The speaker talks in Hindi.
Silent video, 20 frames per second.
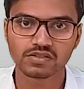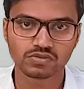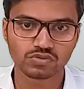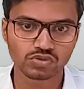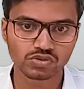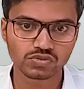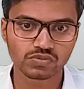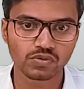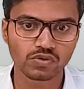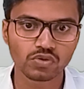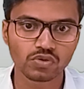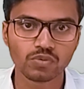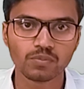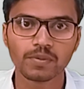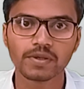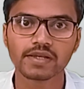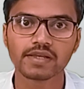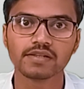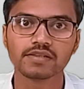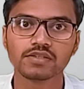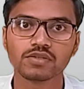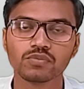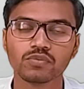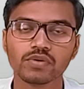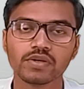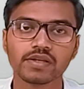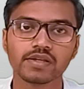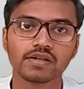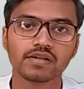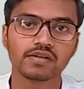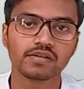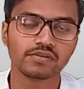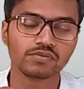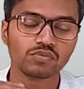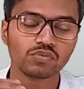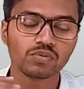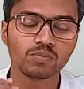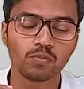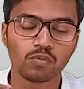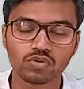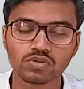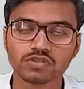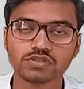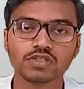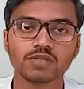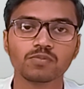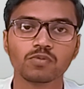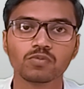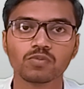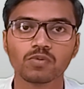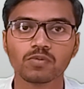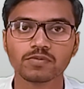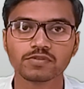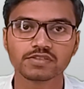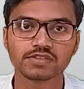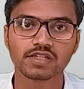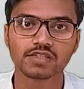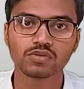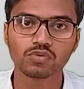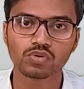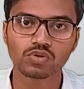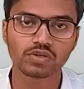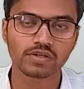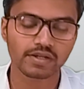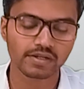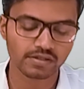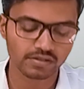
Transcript: जो इस वेन्यू पे खेलते हुए इन्होंने बहुत अच्छा परफॉर्मेंस किया था और